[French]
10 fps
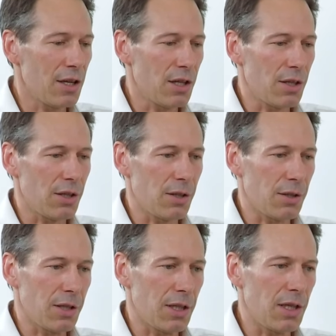
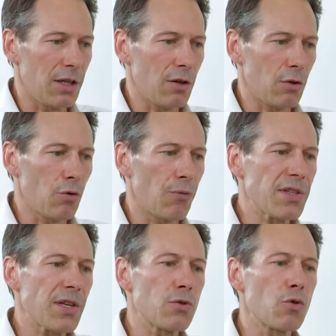Euh, et que
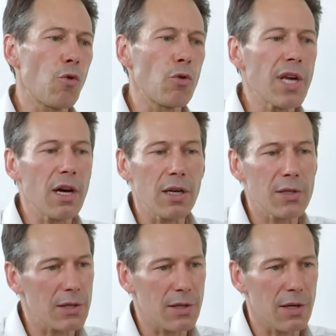face à ce brouillard et à,
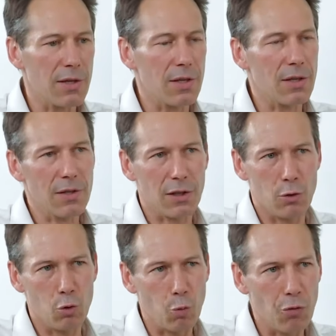cette
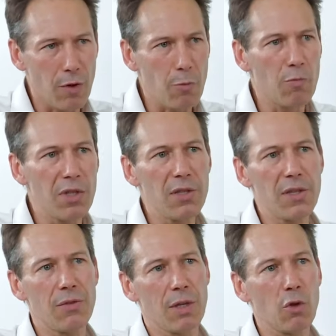incertitude, on pouvait
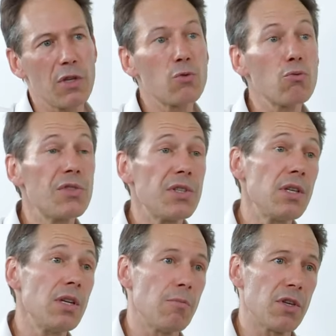mobiliser finalement les
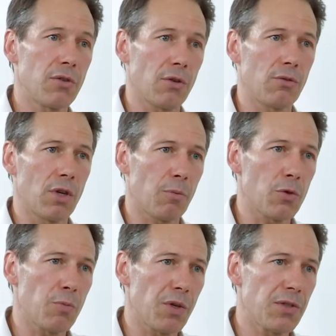outils, les méthodes de la
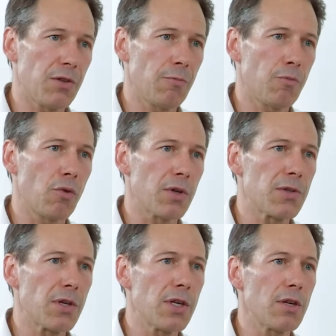prospective pour
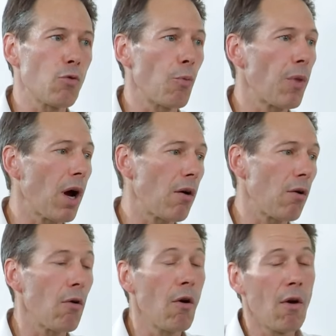essayer non pas
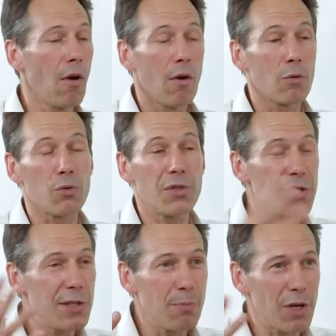euh, de
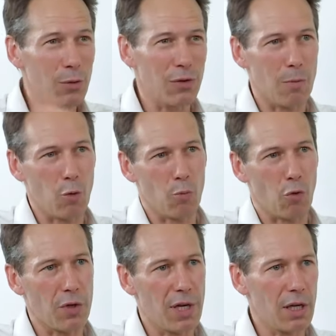dissiper totalement le
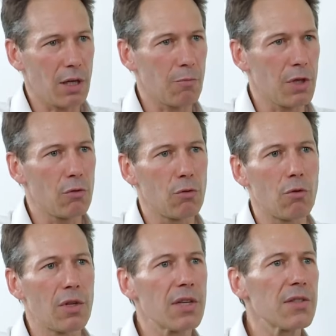brouillard, mais de
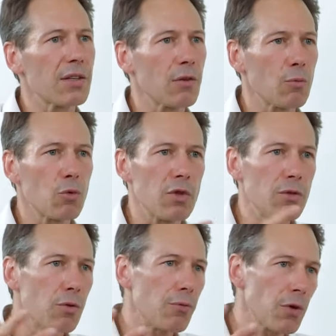donner un certain nombre de
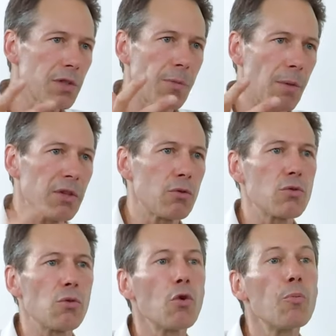lignes de force qui permettent de
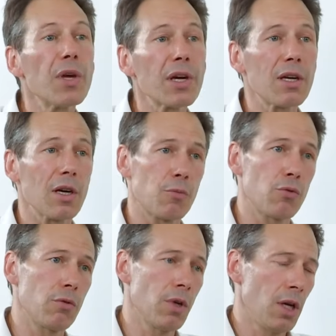se repérer un
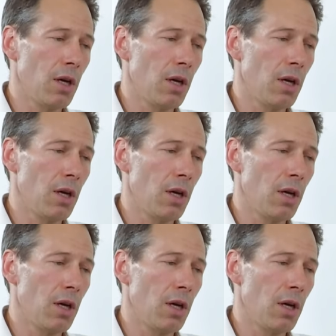peu